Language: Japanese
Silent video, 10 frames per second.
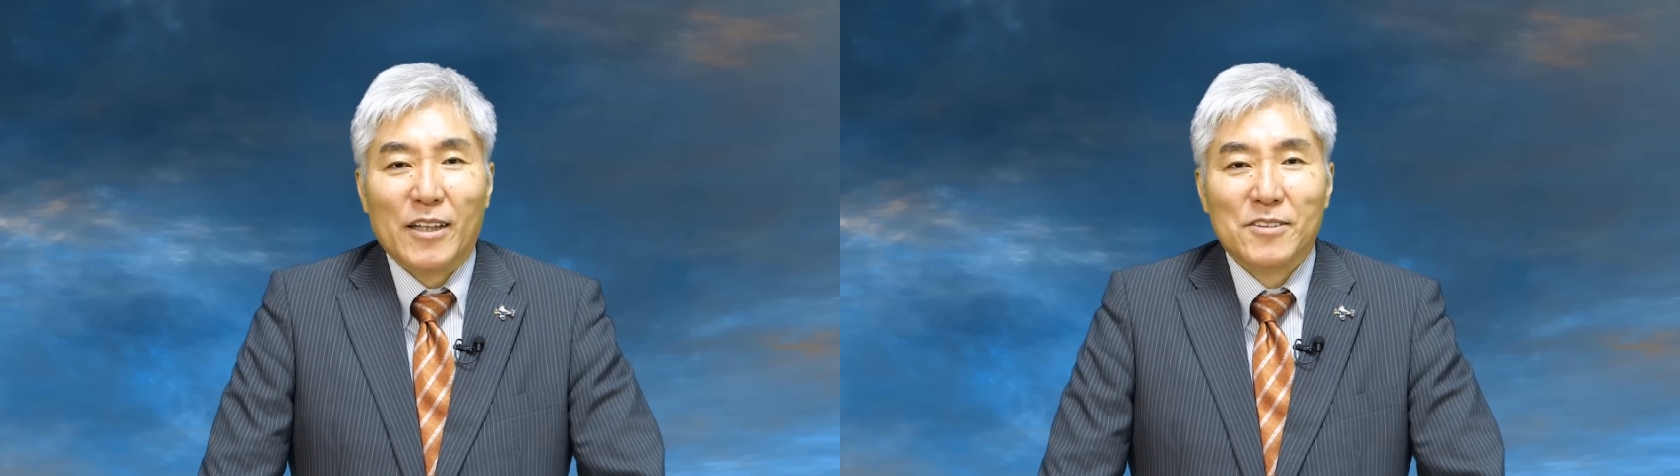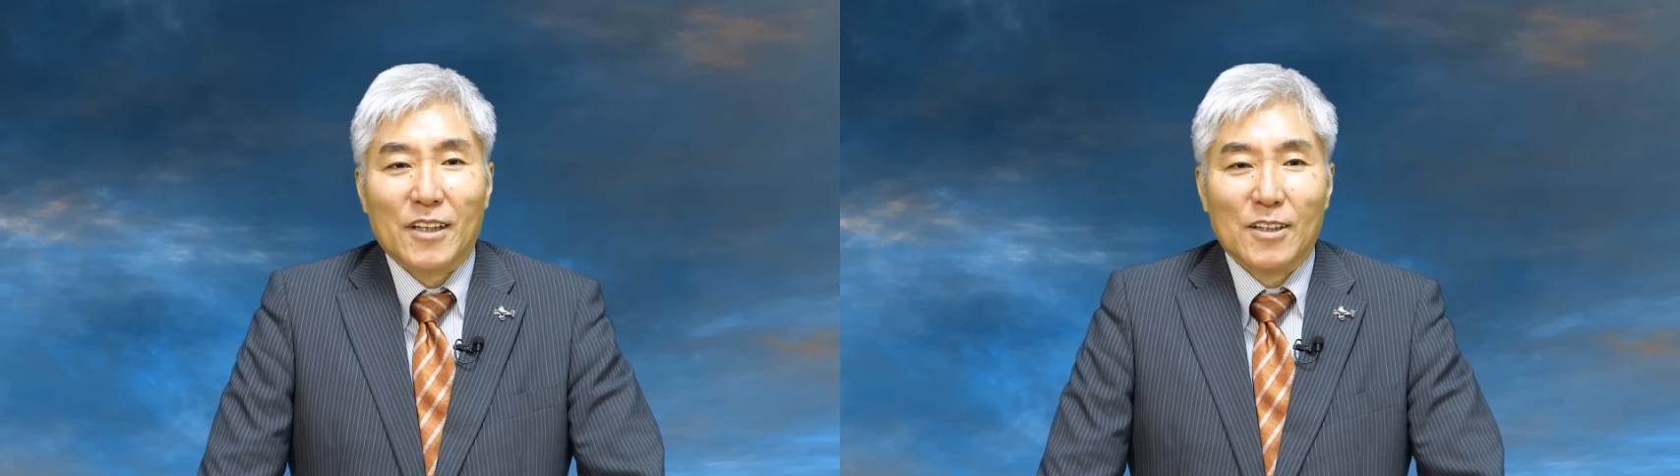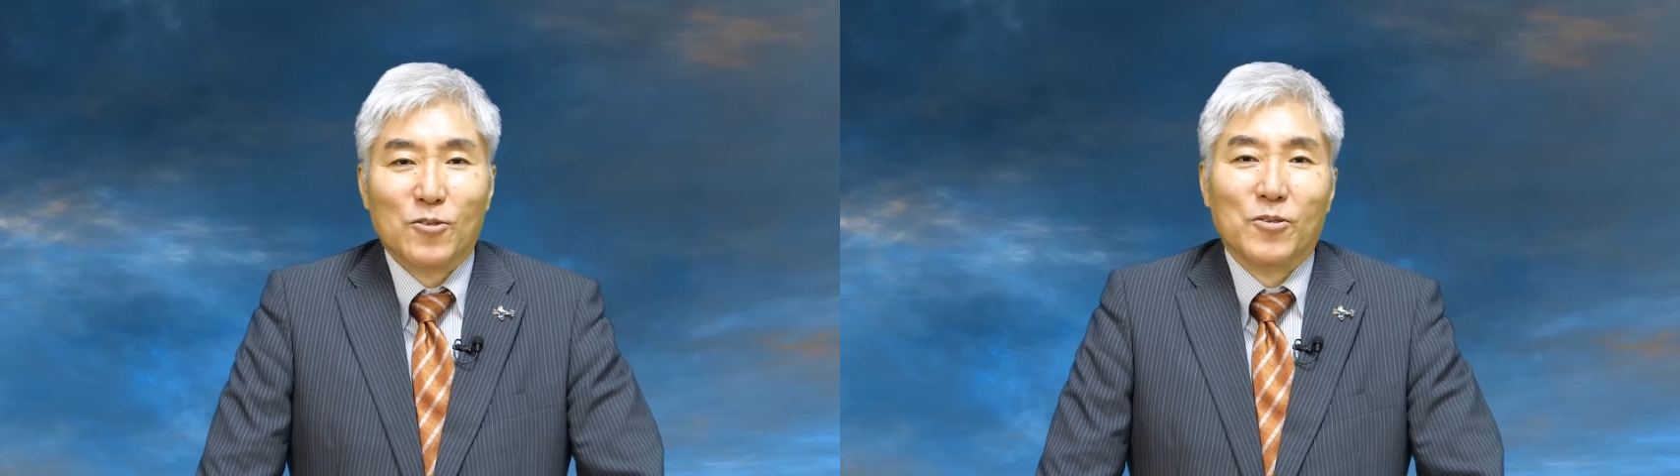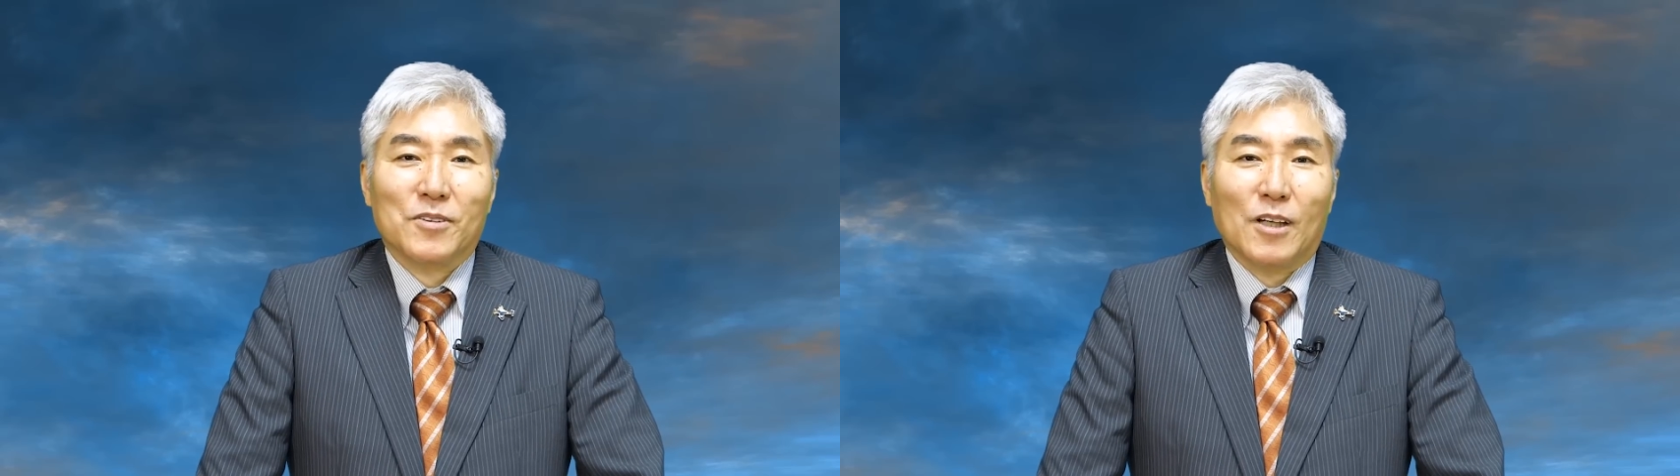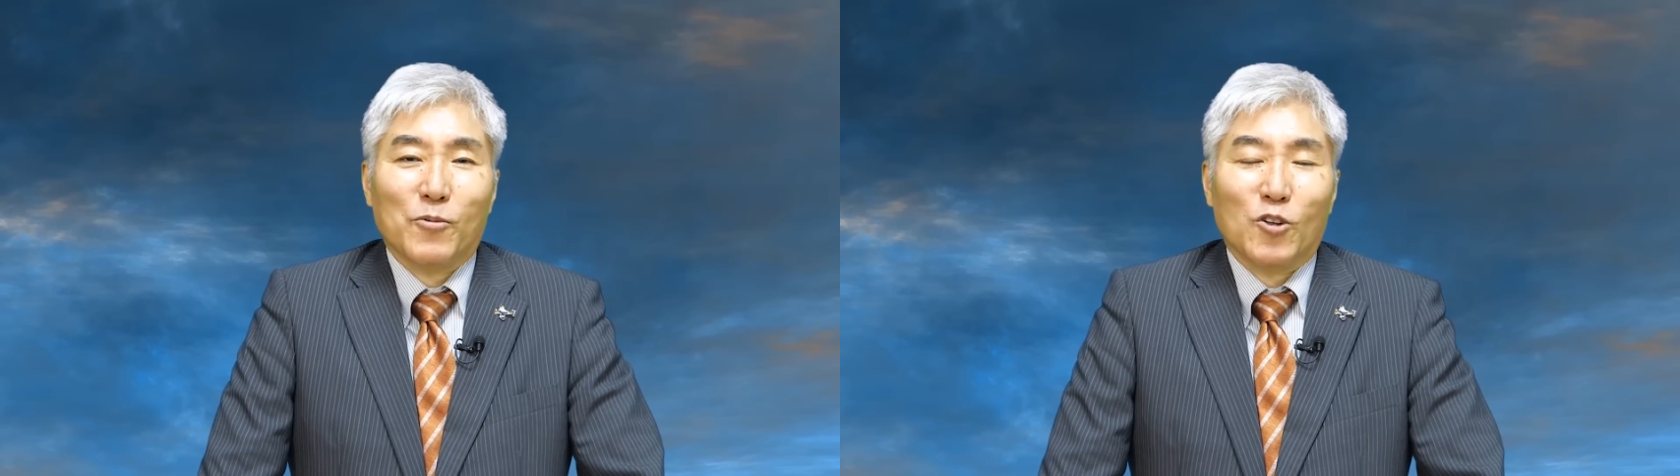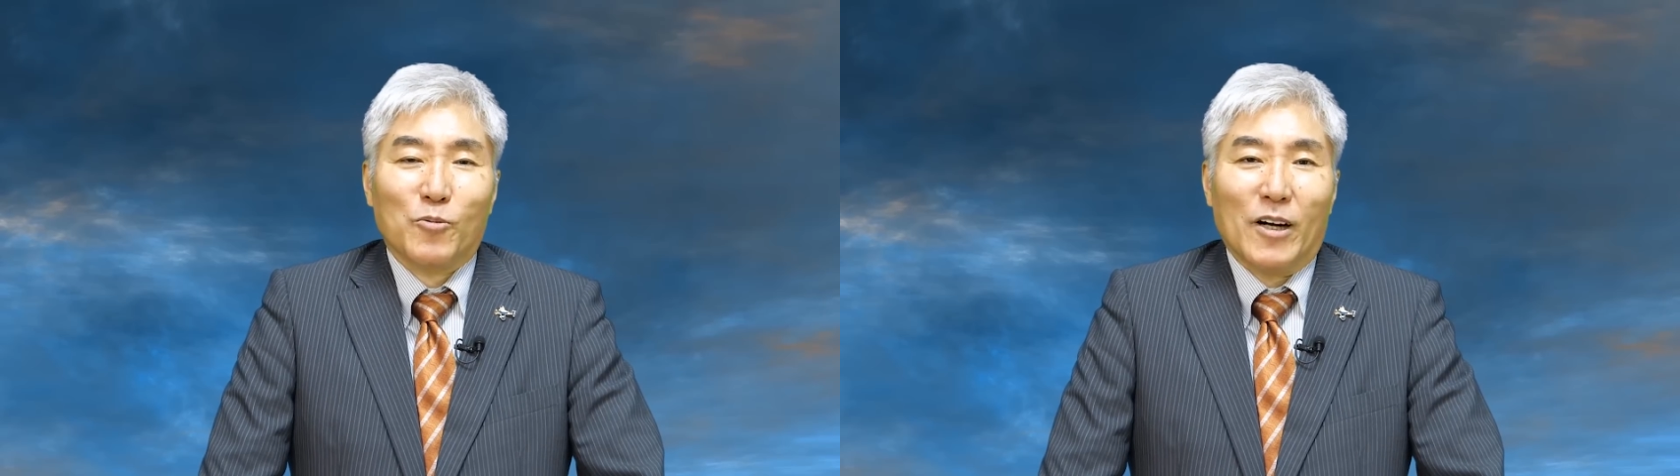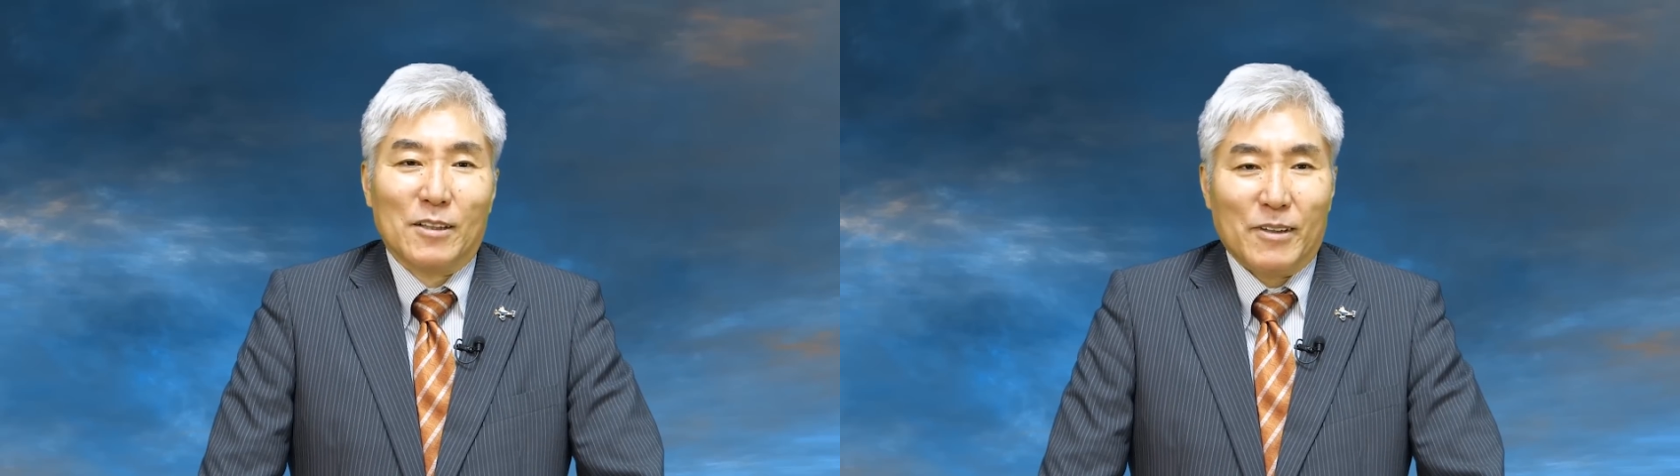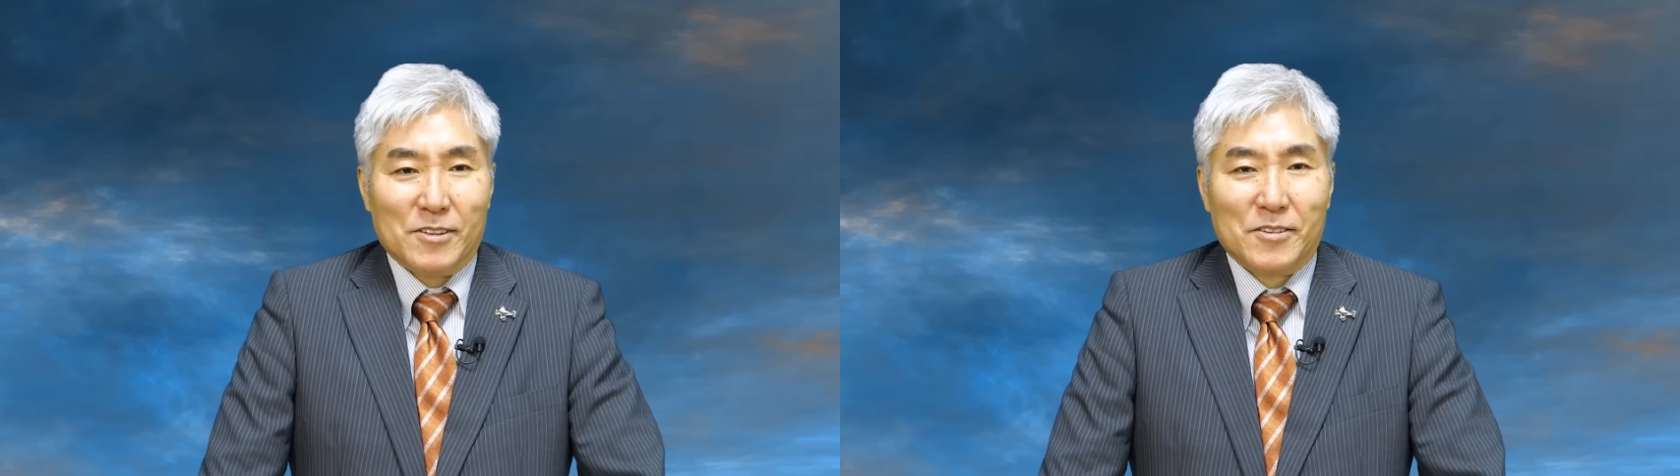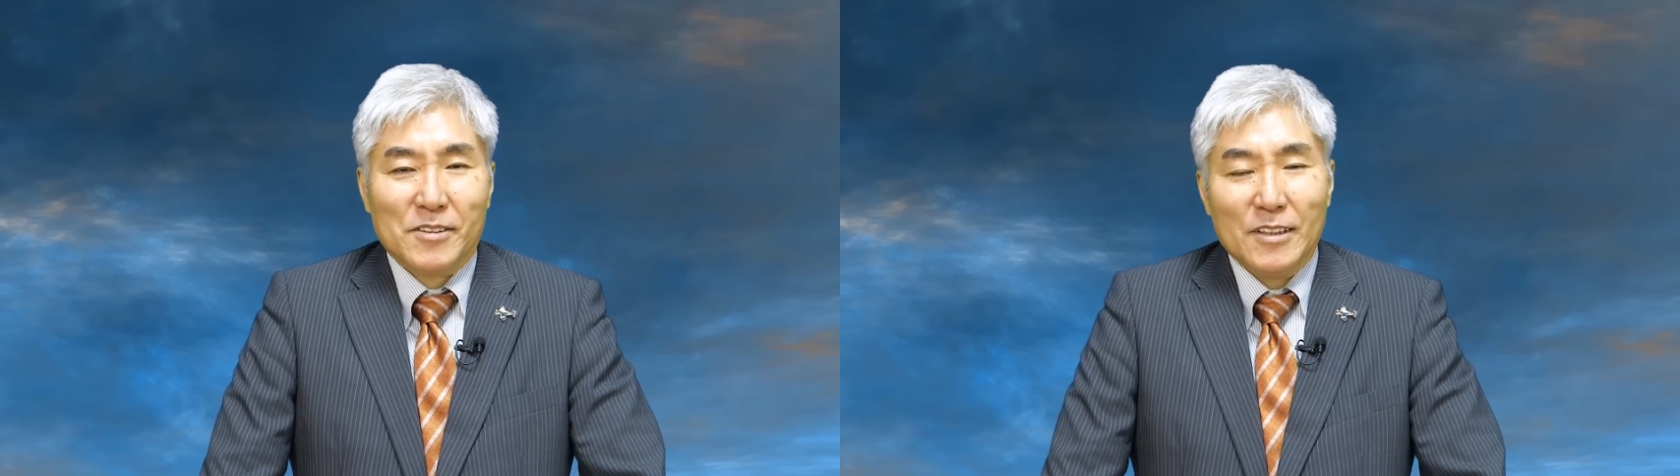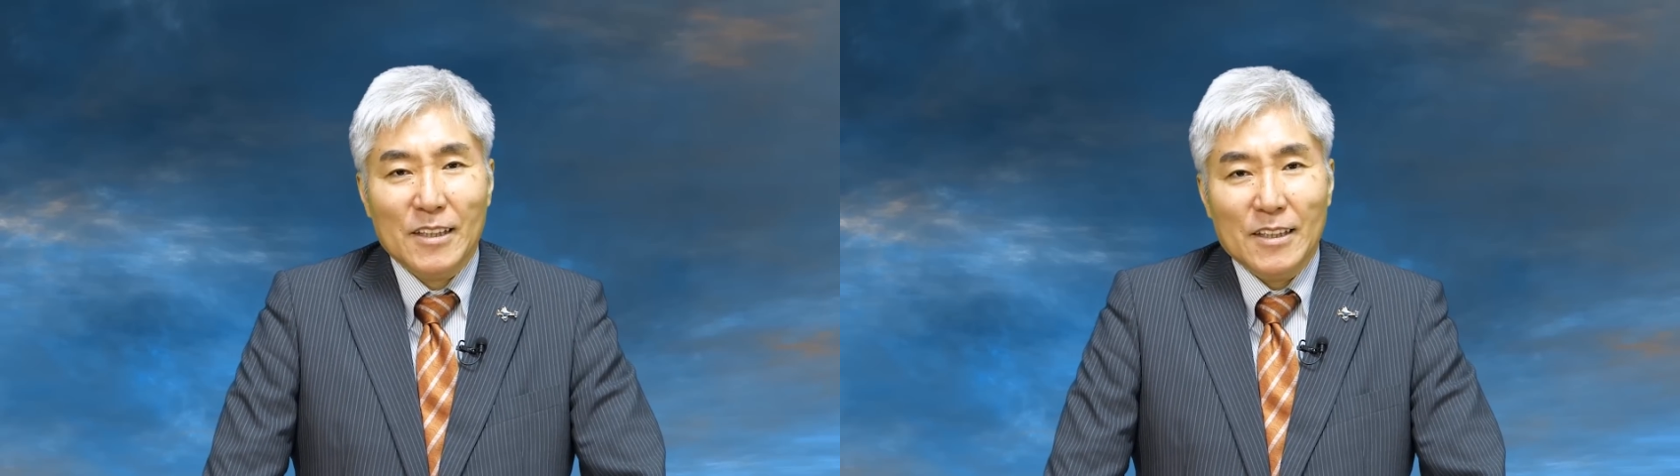えるかといったものもあります。